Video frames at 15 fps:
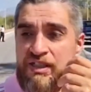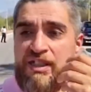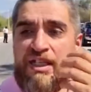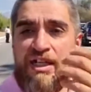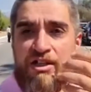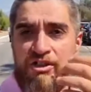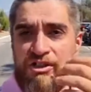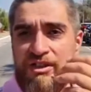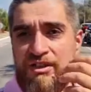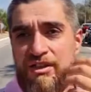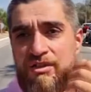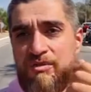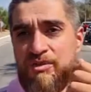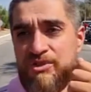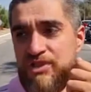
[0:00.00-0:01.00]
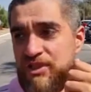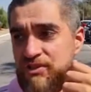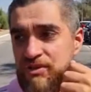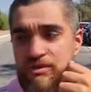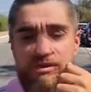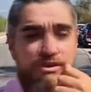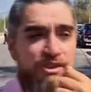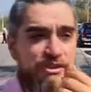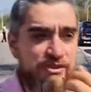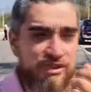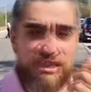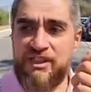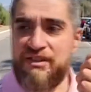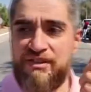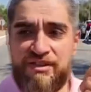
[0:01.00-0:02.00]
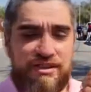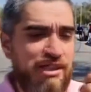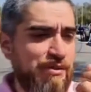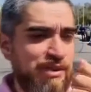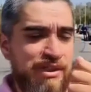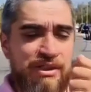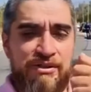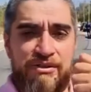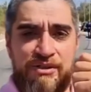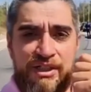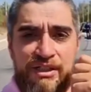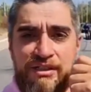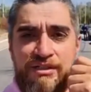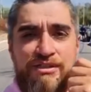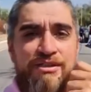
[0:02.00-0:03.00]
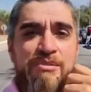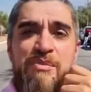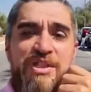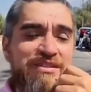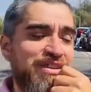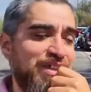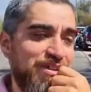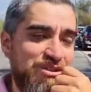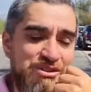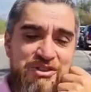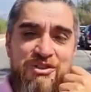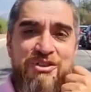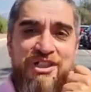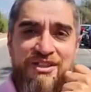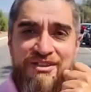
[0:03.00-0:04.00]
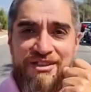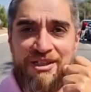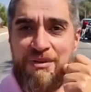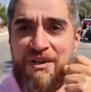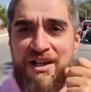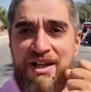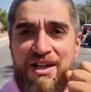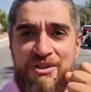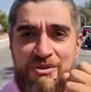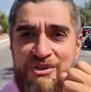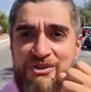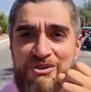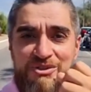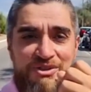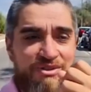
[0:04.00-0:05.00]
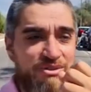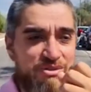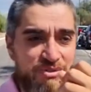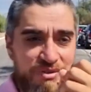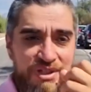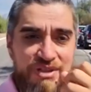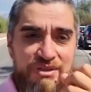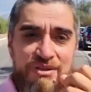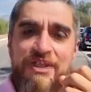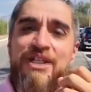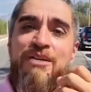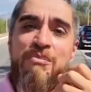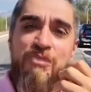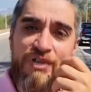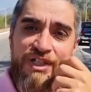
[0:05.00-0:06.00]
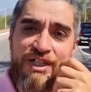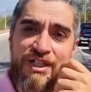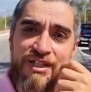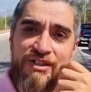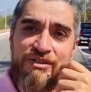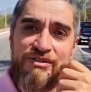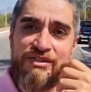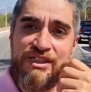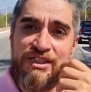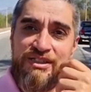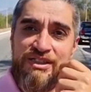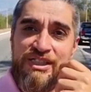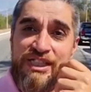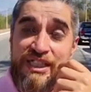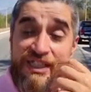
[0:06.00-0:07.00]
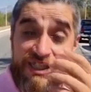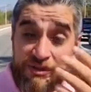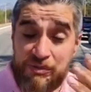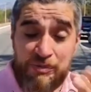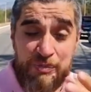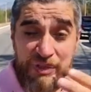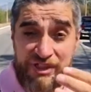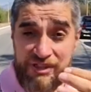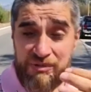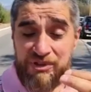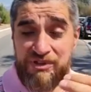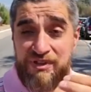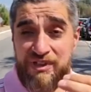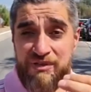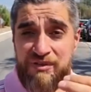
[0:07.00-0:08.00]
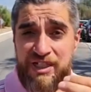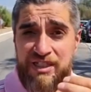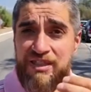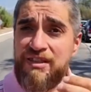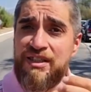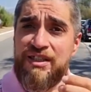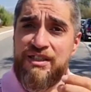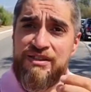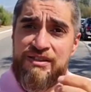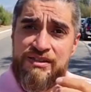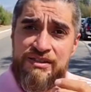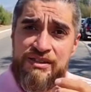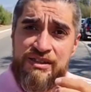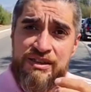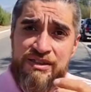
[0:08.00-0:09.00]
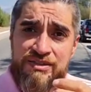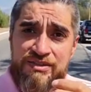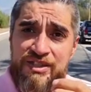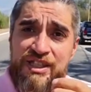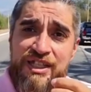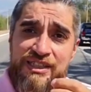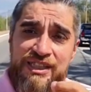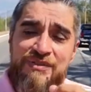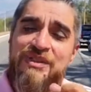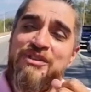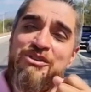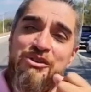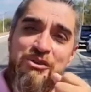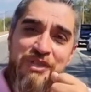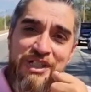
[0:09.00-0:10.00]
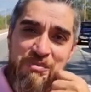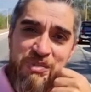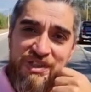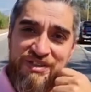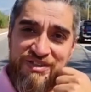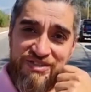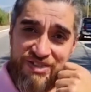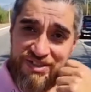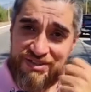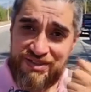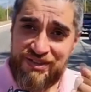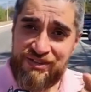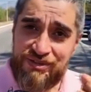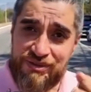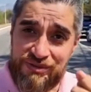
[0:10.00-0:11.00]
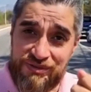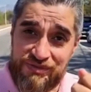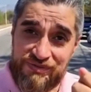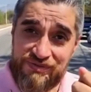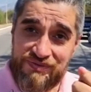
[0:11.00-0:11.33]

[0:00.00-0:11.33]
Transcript: Y la otra que los muchachos, toda esta gente es trabajadora y, metía 12 horas de trabajo, entonces los sueldos eran buenos. Y para que vos te des una idea, se gastaban toda la plata en chilecito.